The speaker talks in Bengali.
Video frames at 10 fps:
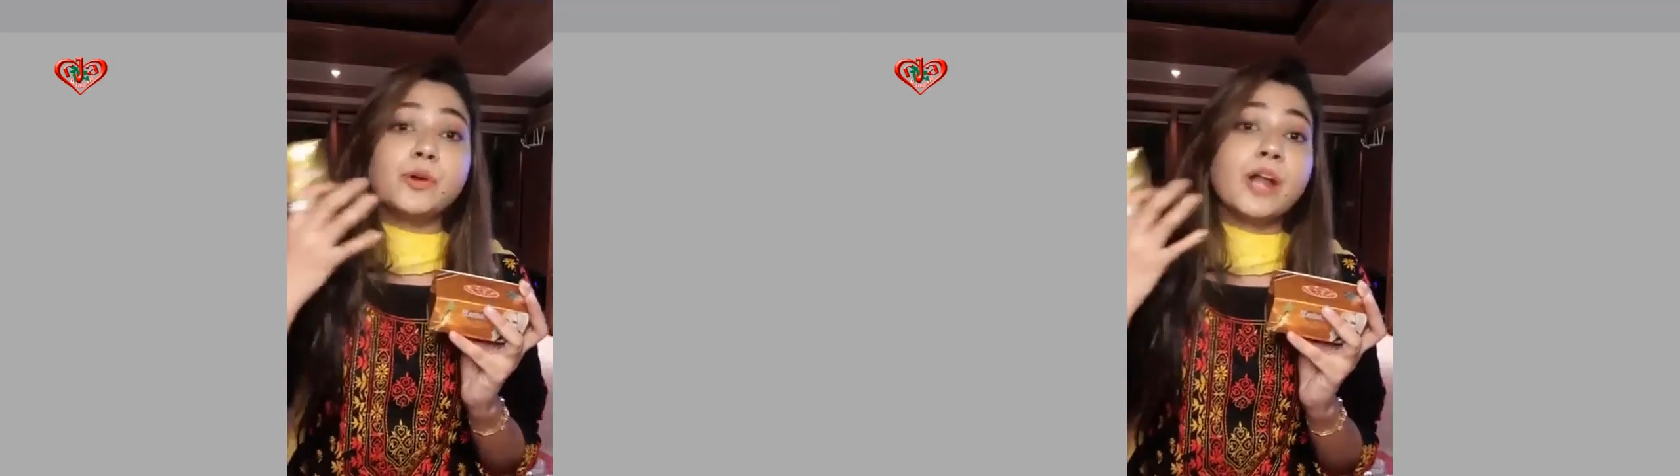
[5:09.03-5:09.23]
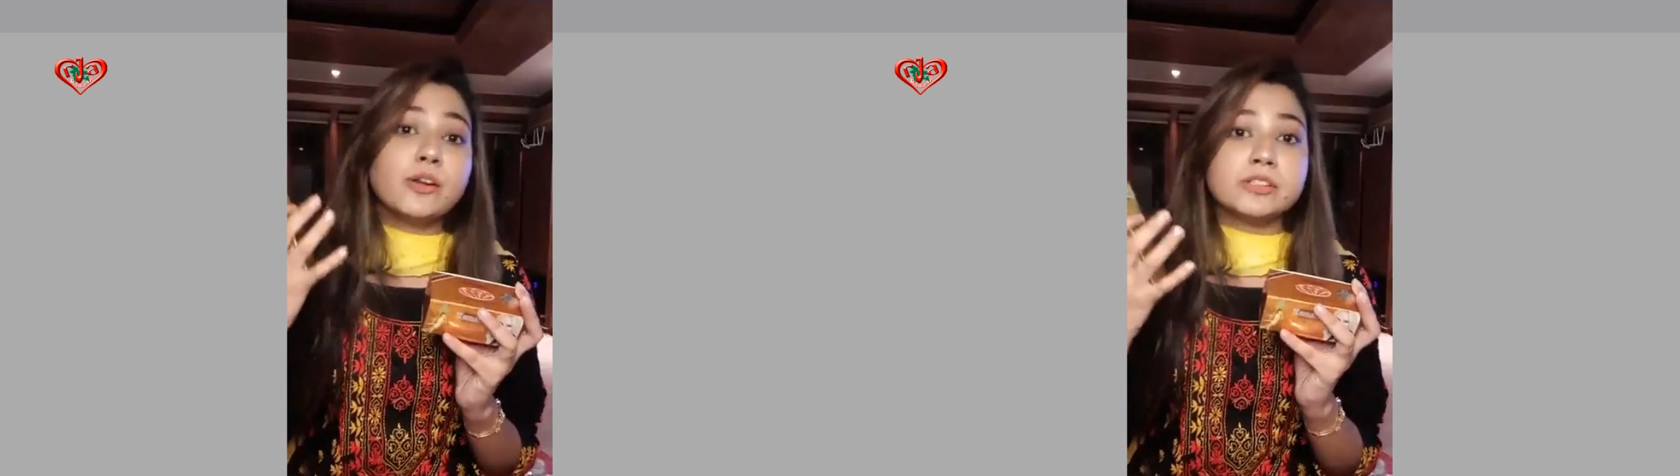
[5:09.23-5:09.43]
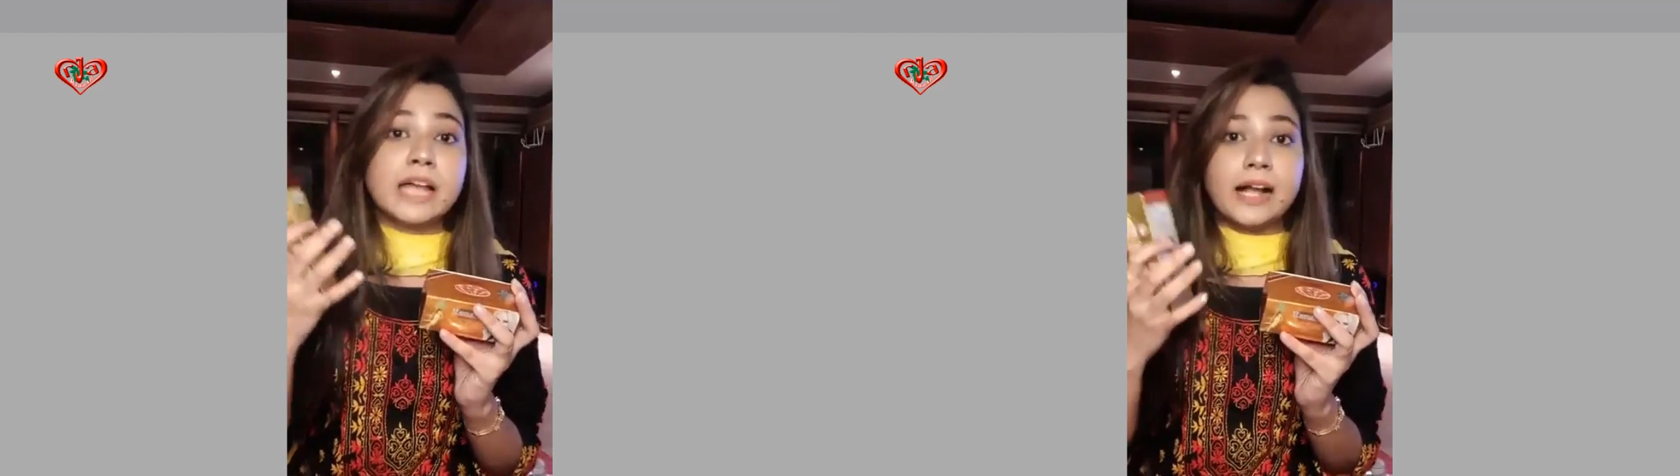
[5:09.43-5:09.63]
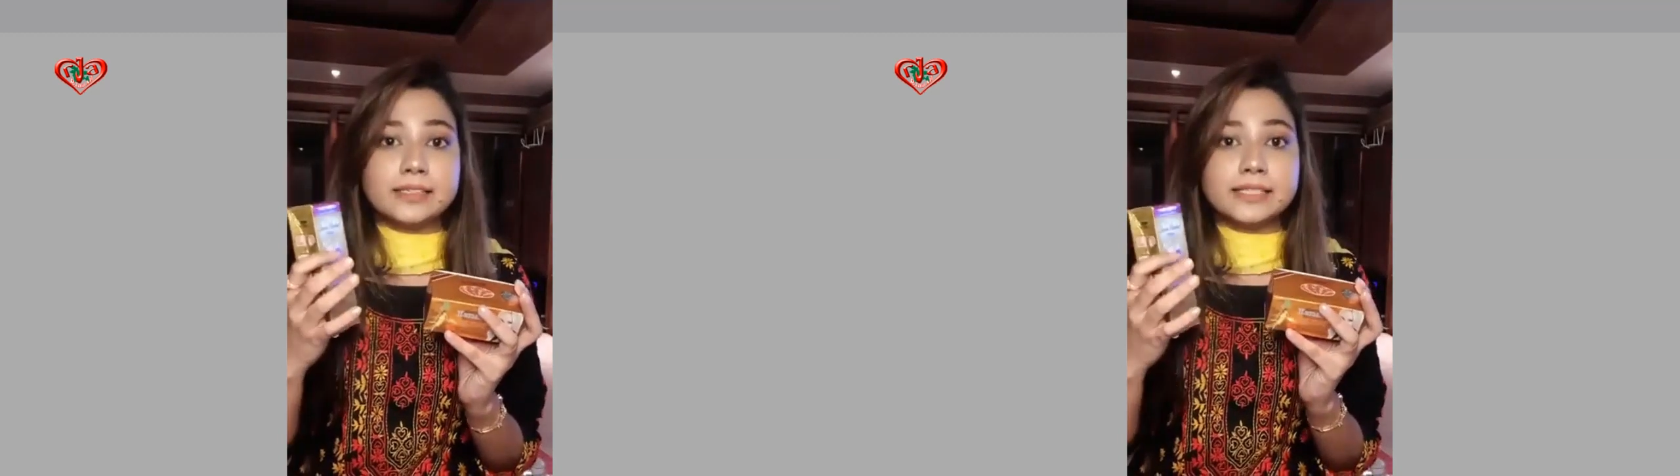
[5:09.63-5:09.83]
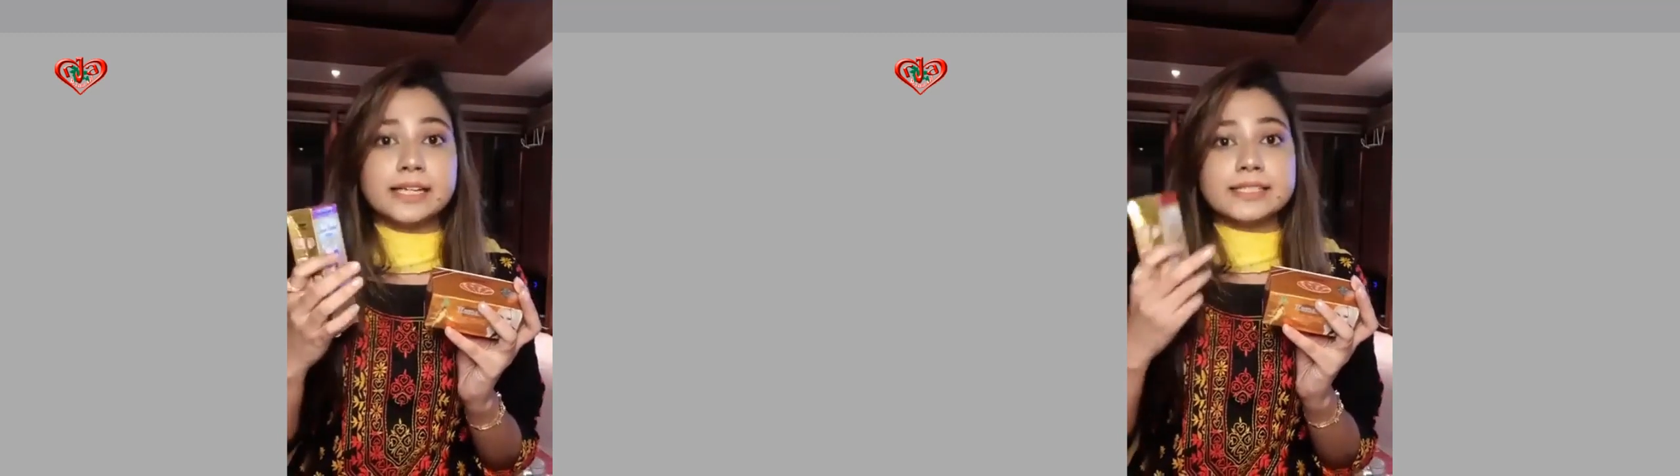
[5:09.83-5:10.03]
পুরানো দাগ
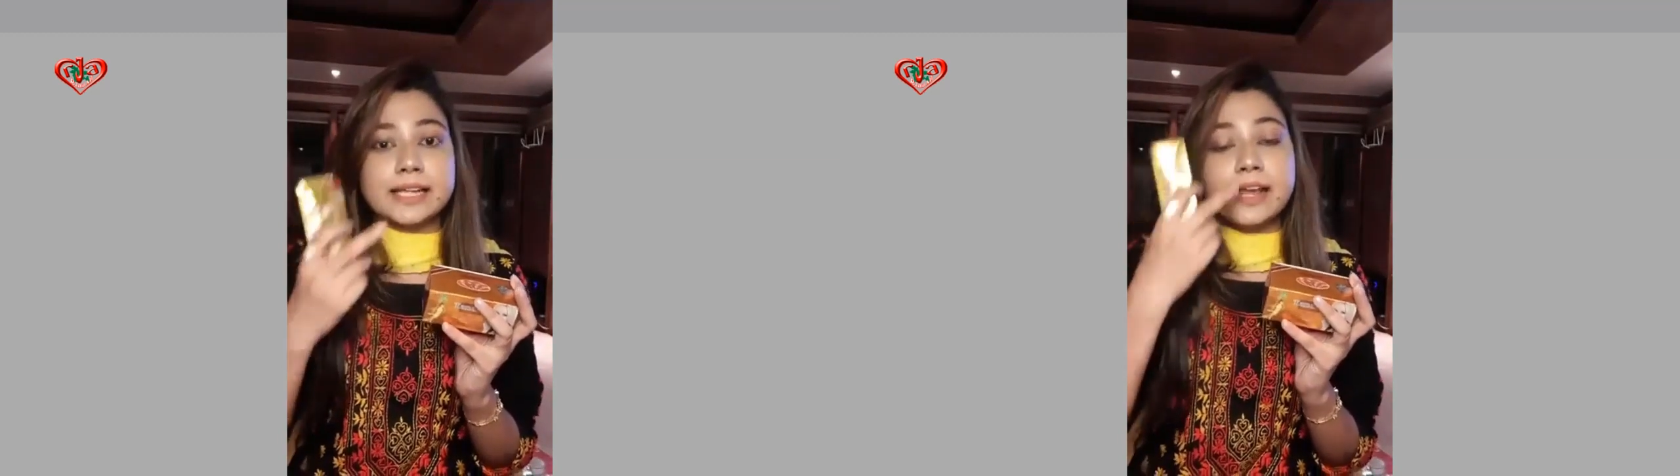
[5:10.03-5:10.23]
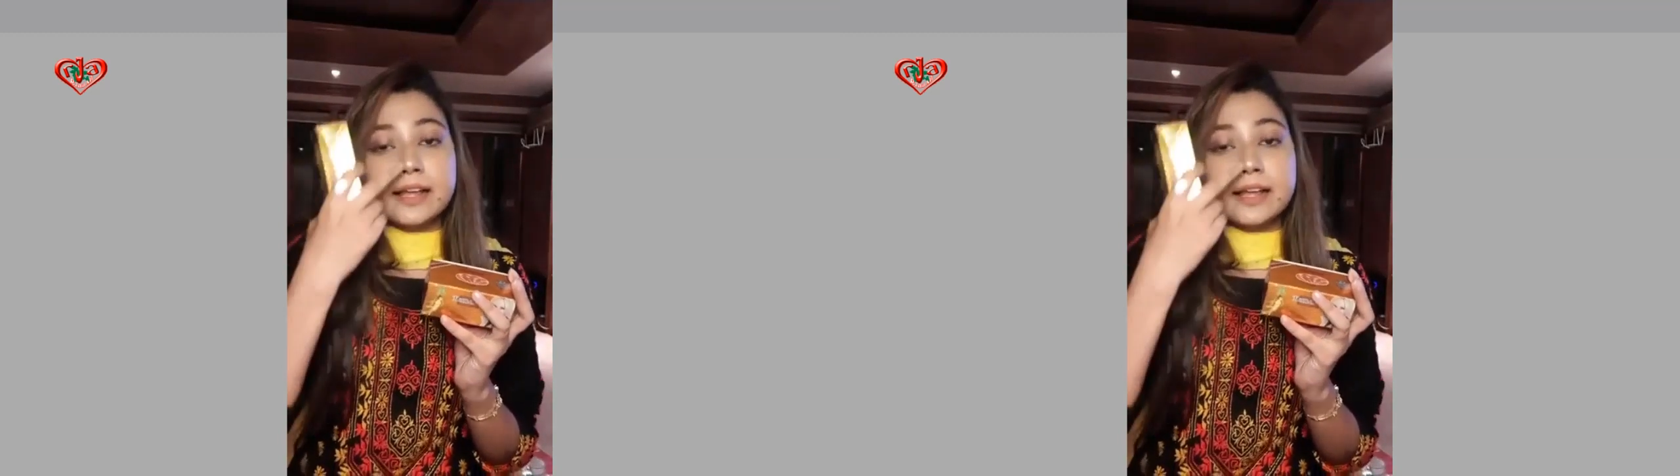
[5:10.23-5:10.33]
ঠিক আছে